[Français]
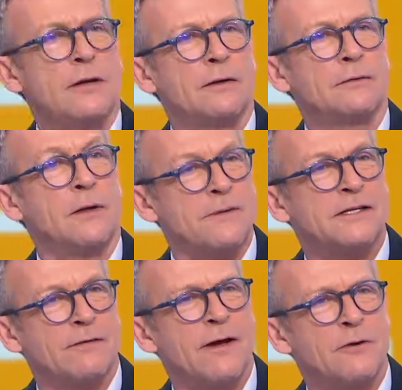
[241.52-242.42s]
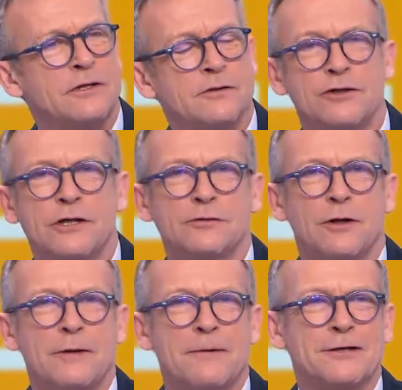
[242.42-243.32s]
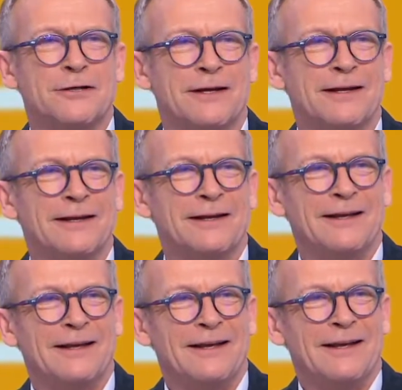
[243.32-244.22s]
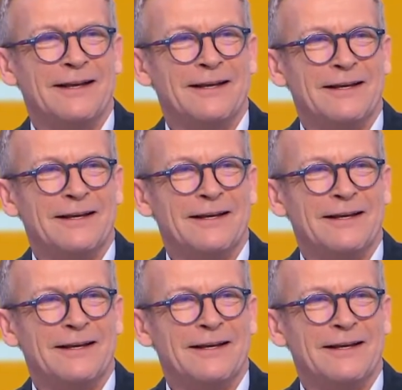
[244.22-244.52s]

Hein c'est vrai, bah oui, on, était tous un peu euh, bouche bée,